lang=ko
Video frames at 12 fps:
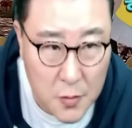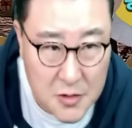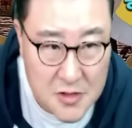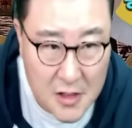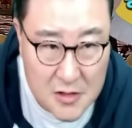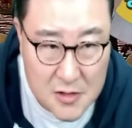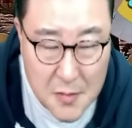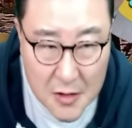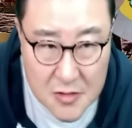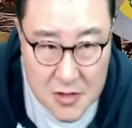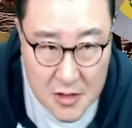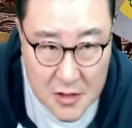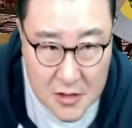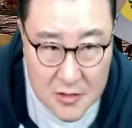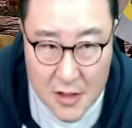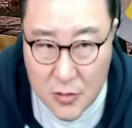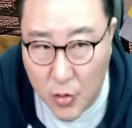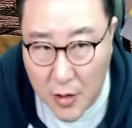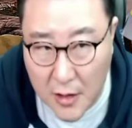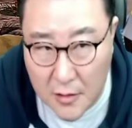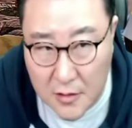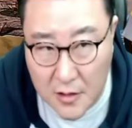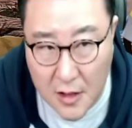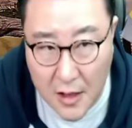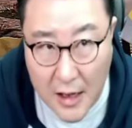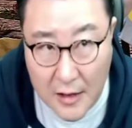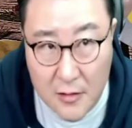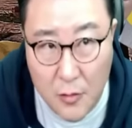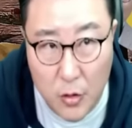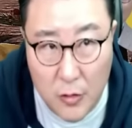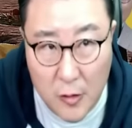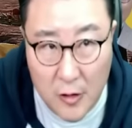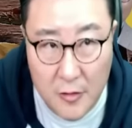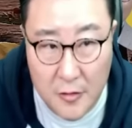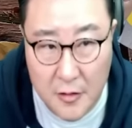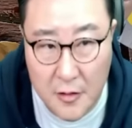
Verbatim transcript: 비싼 10만원짜리 등산용 칼을 이렇게 가른 거 보면